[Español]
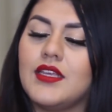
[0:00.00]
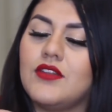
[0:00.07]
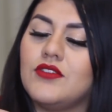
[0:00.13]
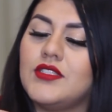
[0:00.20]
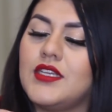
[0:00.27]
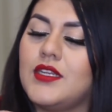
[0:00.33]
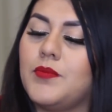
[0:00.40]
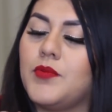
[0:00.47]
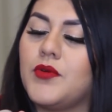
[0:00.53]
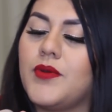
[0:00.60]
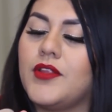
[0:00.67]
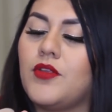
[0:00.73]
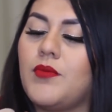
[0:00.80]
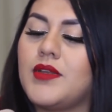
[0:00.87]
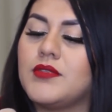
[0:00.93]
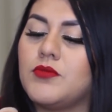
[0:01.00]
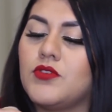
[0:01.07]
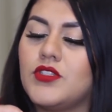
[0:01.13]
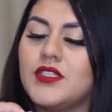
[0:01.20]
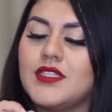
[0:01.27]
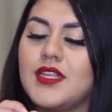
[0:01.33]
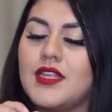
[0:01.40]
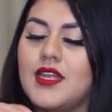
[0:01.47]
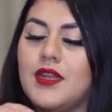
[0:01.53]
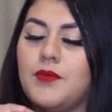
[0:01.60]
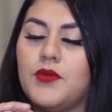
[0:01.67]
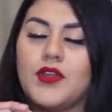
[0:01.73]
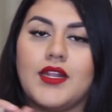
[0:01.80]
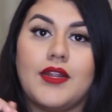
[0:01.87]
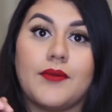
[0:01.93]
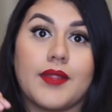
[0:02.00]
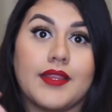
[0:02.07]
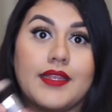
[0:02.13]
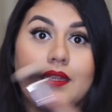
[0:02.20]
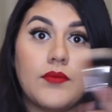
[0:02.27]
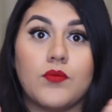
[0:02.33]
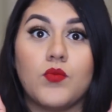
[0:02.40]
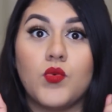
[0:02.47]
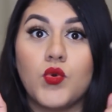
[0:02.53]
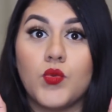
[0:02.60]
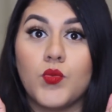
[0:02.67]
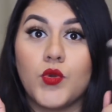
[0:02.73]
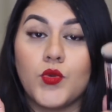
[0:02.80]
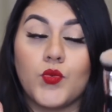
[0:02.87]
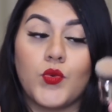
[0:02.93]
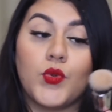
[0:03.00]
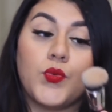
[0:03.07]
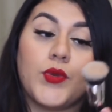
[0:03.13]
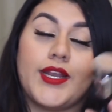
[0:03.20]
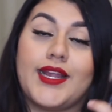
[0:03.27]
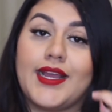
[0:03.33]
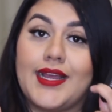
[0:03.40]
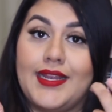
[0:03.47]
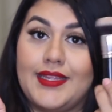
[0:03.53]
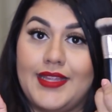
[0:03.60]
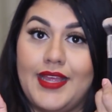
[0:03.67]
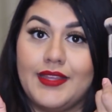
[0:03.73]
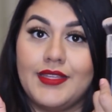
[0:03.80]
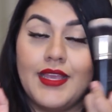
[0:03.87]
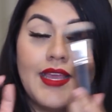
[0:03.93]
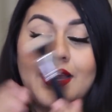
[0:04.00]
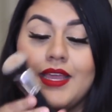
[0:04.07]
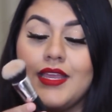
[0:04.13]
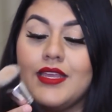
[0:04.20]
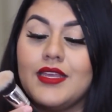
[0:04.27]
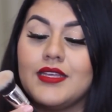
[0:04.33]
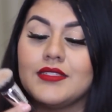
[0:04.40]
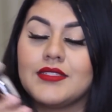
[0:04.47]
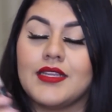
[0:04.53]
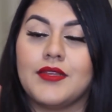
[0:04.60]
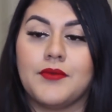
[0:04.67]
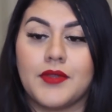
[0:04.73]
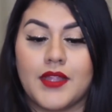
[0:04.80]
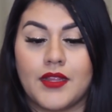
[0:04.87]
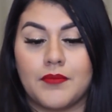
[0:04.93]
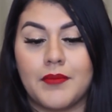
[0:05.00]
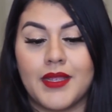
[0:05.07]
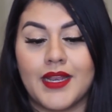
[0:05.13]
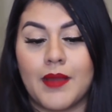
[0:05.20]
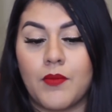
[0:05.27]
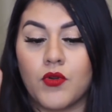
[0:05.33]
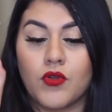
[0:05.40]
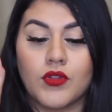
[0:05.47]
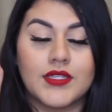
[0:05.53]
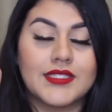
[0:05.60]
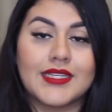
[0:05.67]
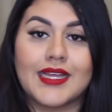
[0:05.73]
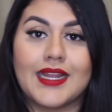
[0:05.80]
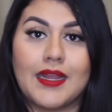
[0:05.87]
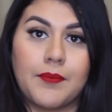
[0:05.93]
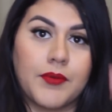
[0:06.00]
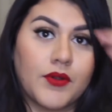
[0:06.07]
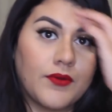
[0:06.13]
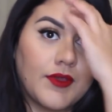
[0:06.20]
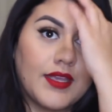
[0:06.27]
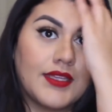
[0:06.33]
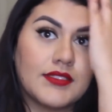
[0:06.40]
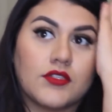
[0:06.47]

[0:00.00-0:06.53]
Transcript: Quiero seguir probando más brochas de Adara porque la verdad tienen muy, muy, muy buena calidad. Y esta de verdad me enamoró desde que la probé.